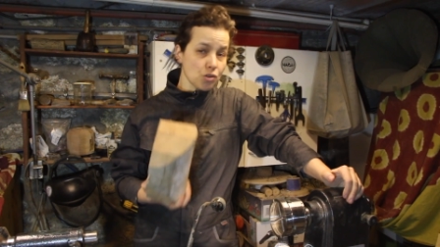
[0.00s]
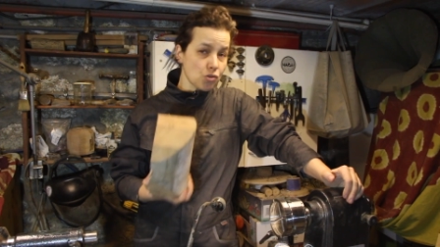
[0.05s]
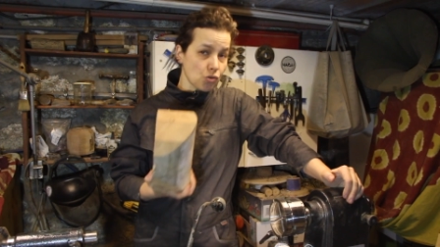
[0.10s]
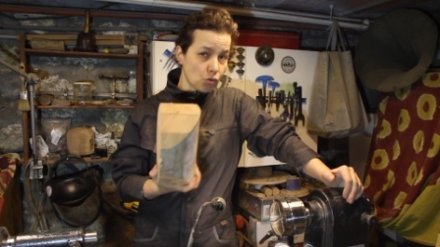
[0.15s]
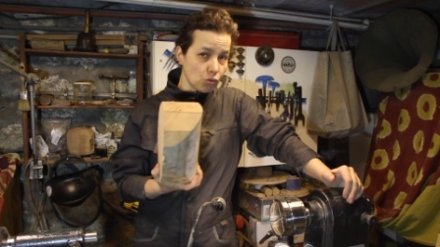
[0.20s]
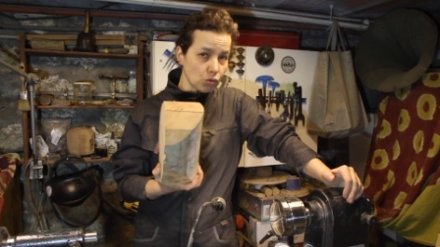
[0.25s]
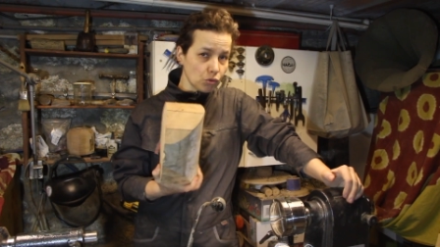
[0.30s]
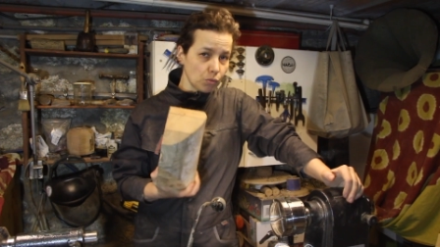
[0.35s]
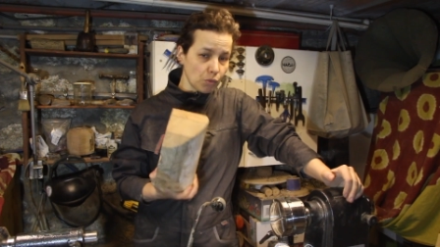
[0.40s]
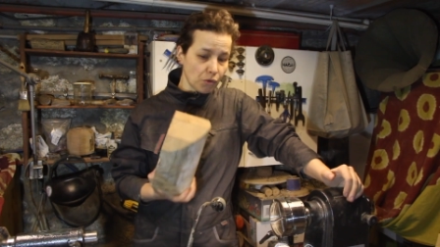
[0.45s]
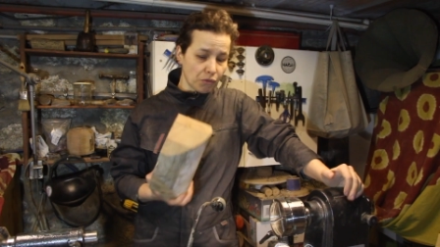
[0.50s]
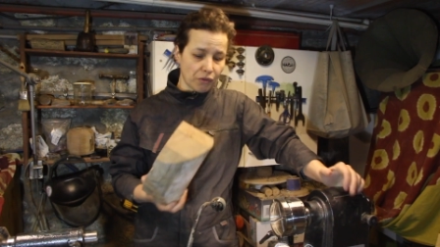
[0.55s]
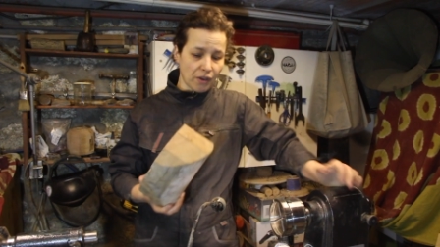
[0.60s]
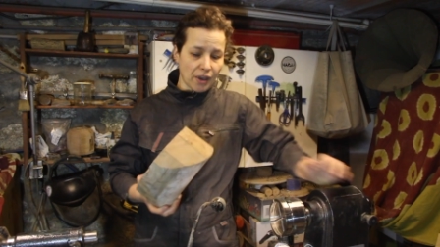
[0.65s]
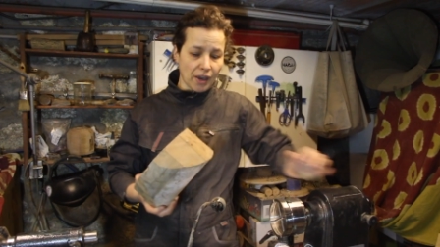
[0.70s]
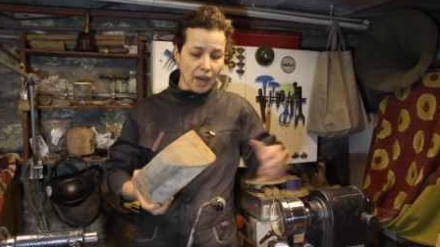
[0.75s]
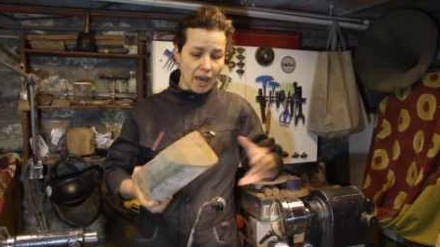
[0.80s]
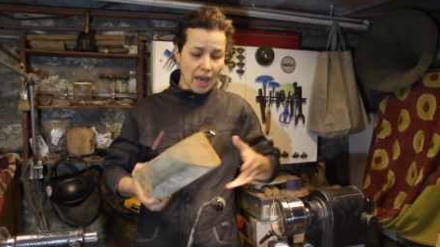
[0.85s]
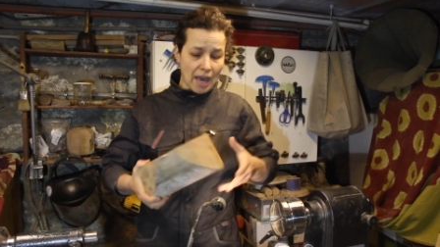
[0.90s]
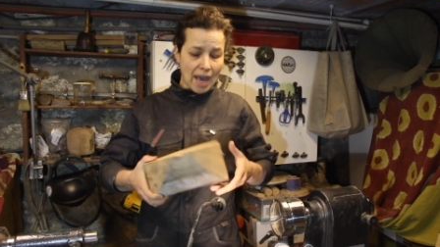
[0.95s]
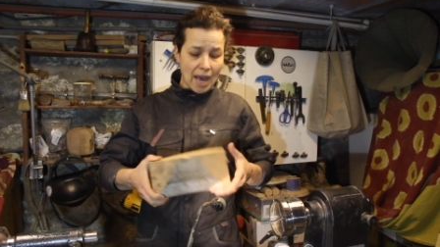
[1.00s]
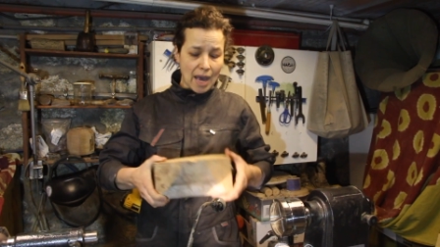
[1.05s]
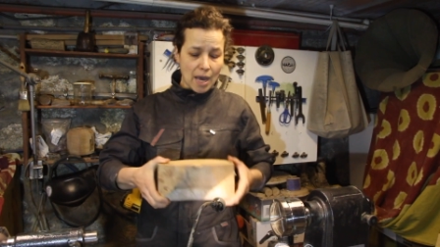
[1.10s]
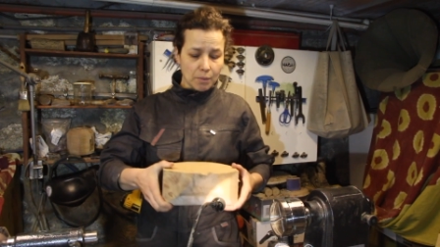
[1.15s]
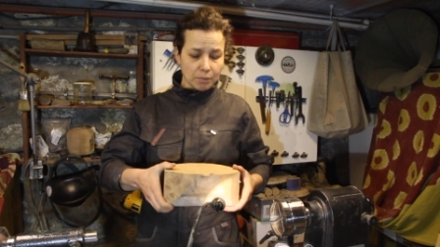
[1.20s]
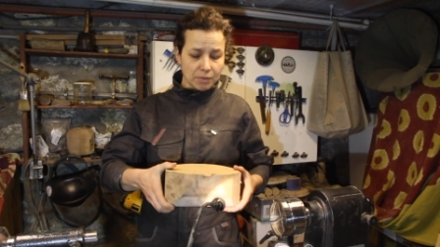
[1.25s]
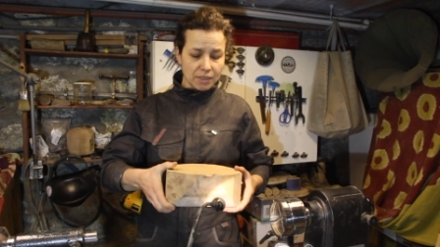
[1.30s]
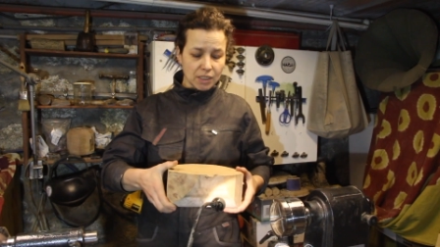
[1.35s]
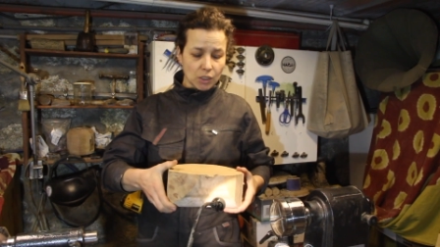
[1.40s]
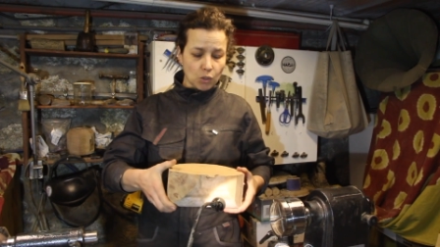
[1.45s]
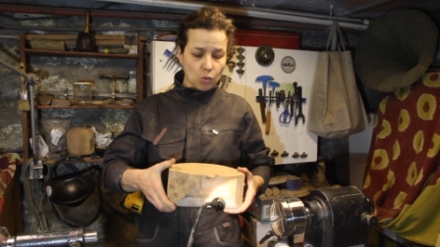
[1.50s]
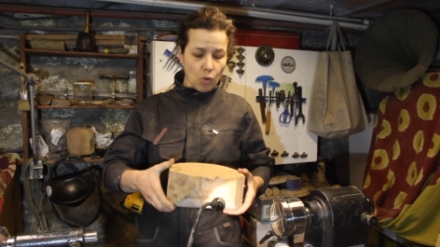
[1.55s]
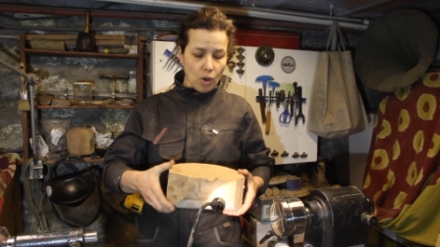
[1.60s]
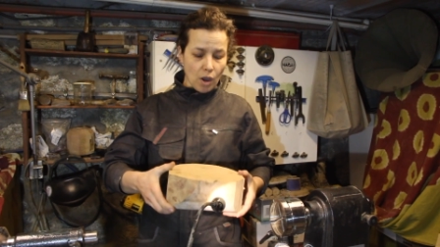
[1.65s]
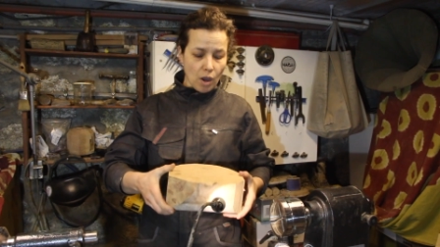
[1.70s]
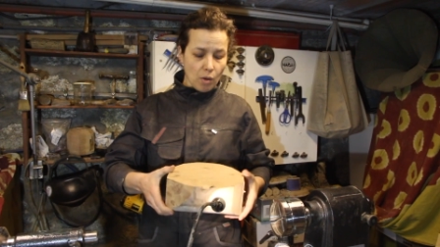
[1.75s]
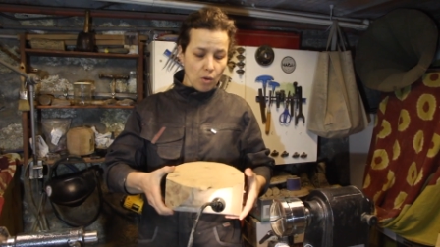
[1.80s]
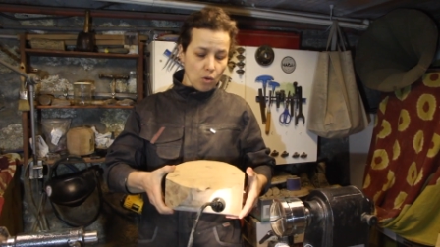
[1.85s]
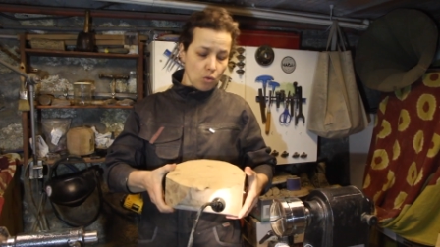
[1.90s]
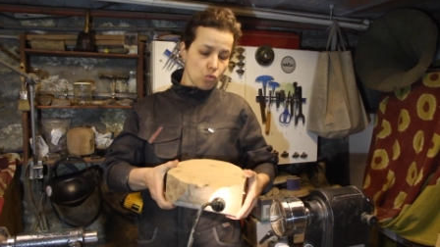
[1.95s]
Je compte me faire un petit
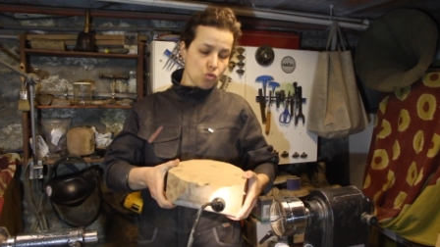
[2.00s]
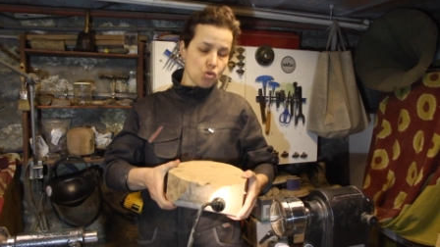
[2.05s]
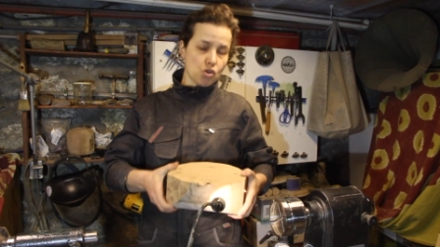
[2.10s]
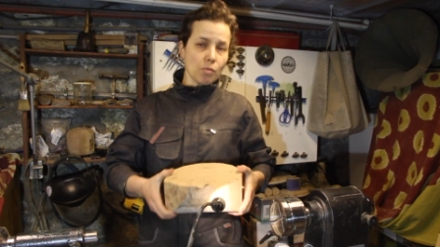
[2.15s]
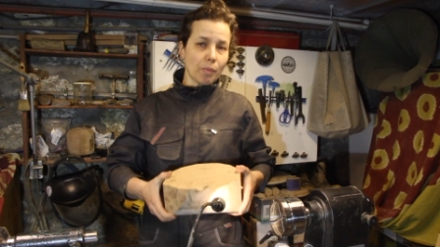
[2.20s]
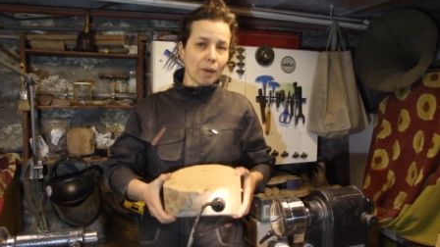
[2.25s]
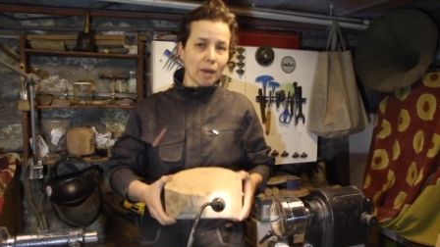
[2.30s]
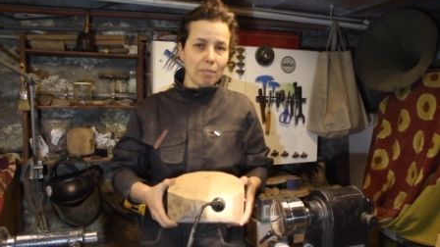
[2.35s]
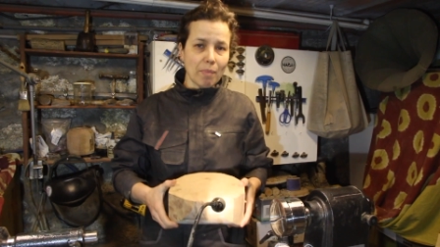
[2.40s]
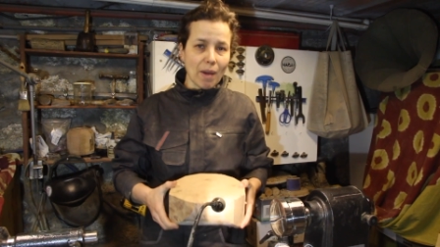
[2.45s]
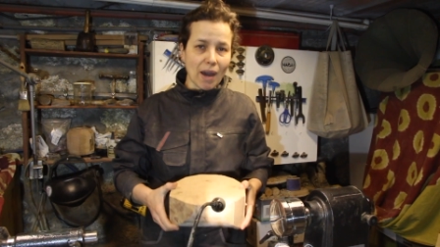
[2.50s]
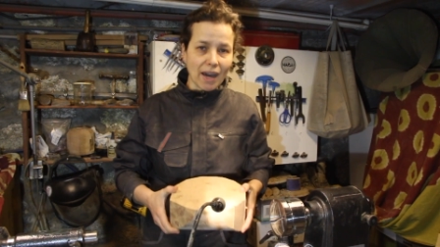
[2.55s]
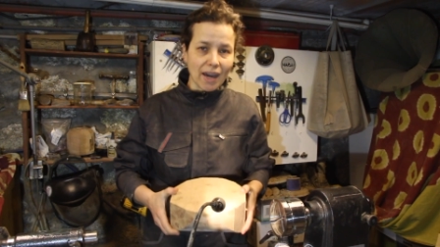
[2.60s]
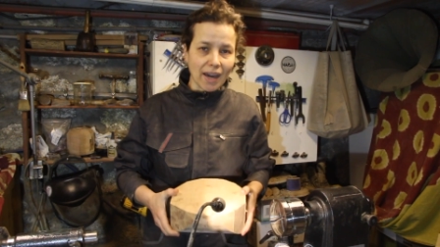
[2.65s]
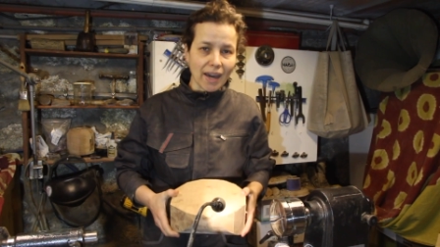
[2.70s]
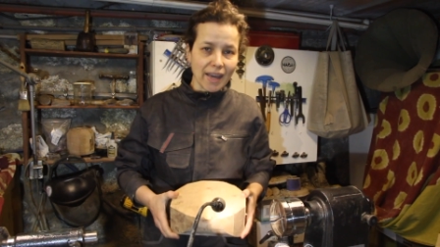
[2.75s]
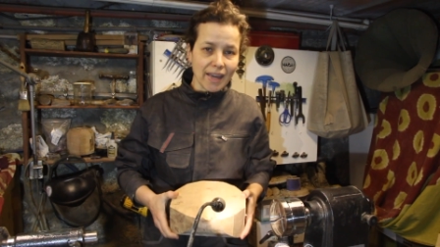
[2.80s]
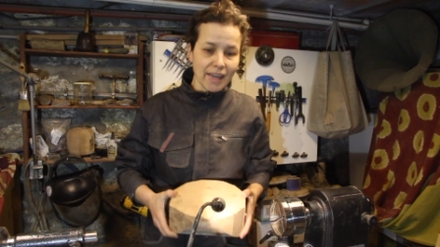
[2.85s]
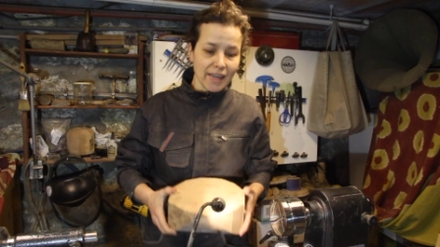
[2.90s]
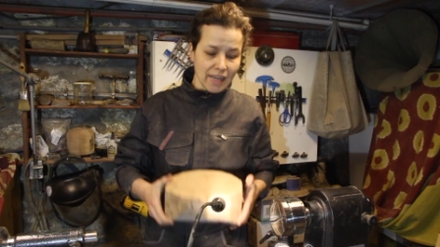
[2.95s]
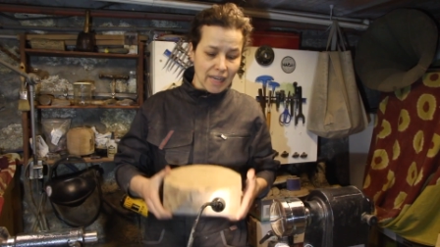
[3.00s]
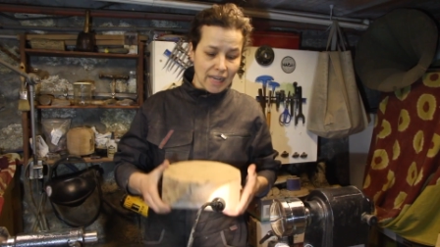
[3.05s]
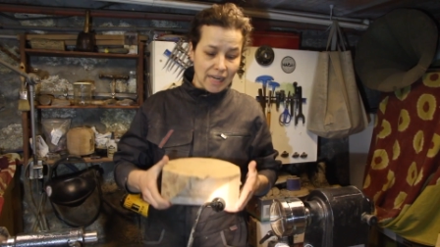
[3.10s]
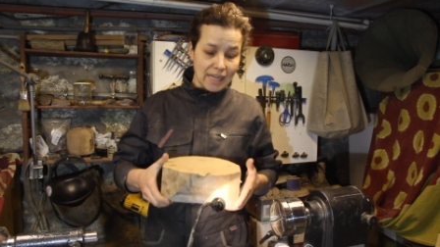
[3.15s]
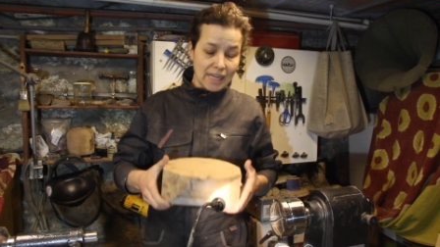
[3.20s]
coin où je préparerai